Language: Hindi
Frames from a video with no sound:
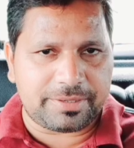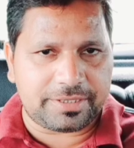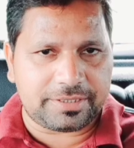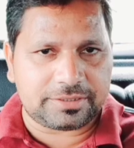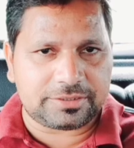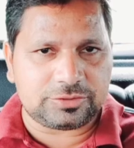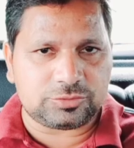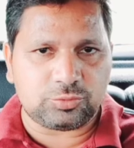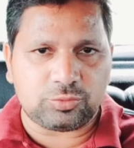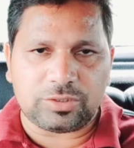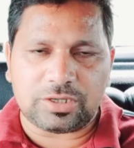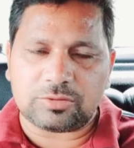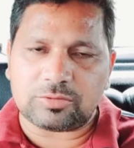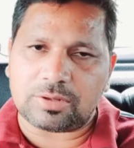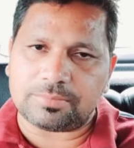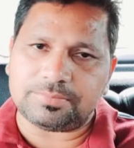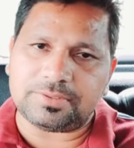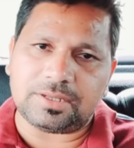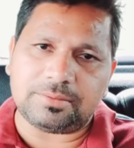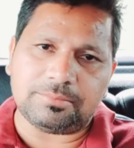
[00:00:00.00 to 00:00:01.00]
में है कि सूर्य
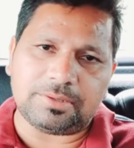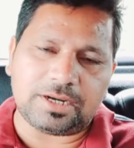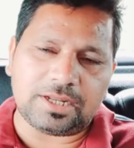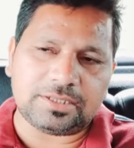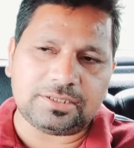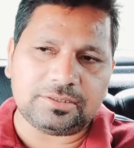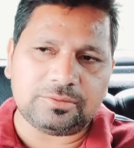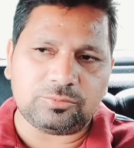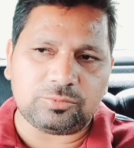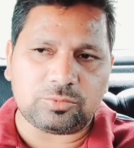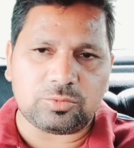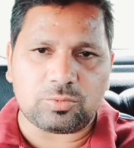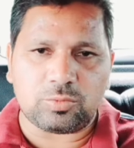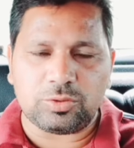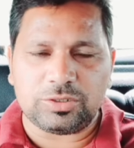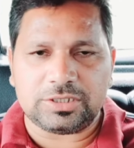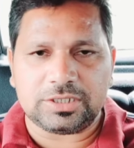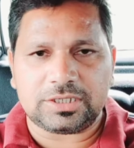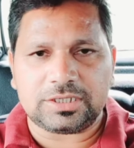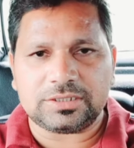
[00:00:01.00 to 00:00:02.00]
को कप्तान बना दें उनको
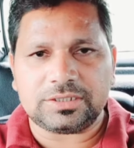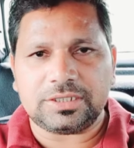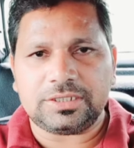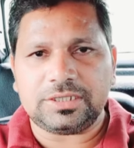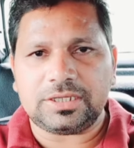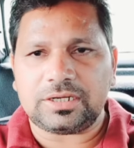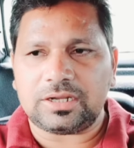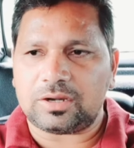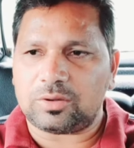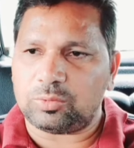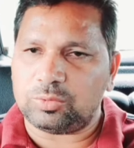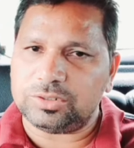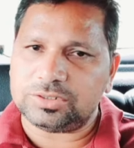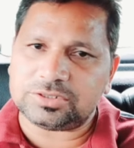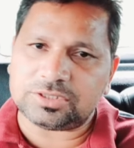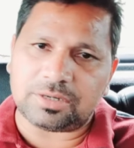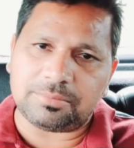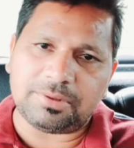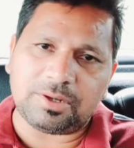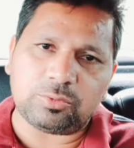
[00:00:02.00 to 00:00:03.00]
कोई दिक्कत नहीं है ना रोहित
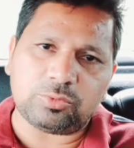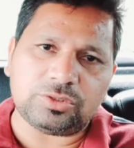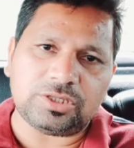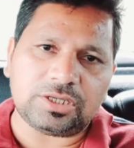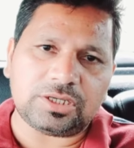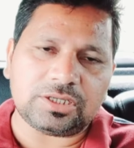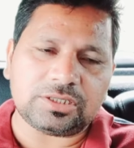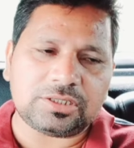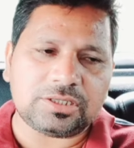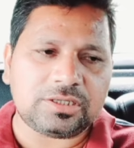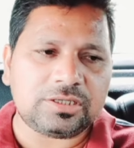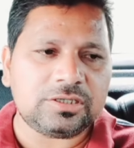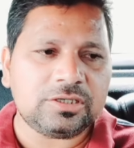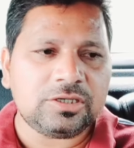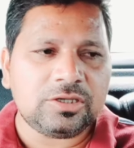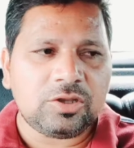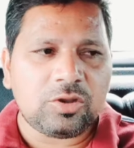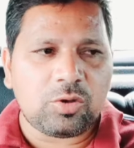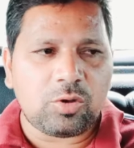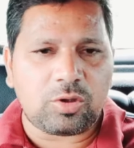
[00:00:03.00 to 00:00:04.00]
शर्मा को दिक्कत है
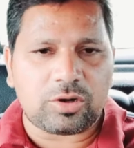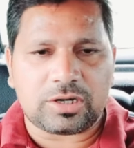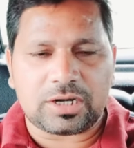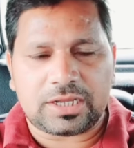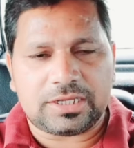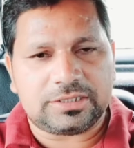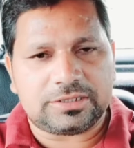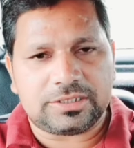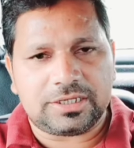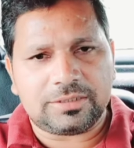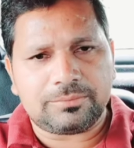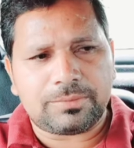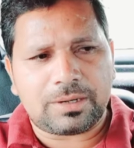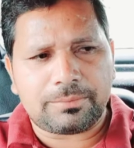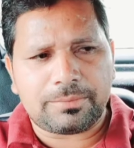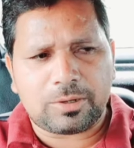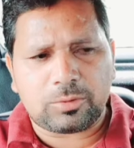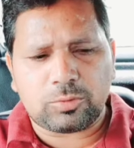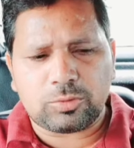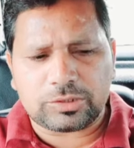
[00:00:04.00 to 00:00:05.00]
और ना ही तिलक
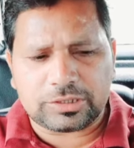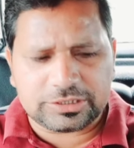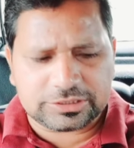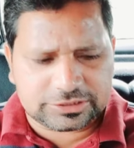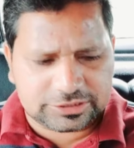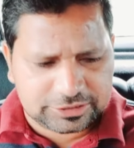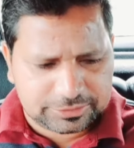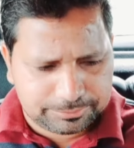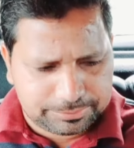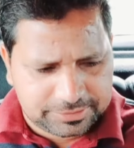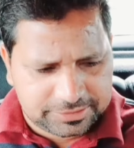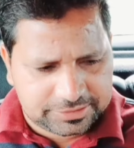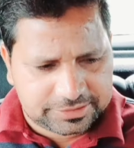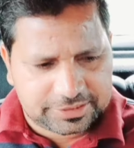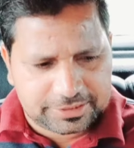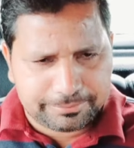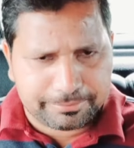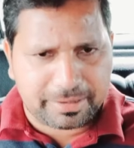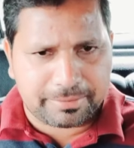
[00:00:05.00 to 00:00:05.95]
वर्मा को किसी भी टीम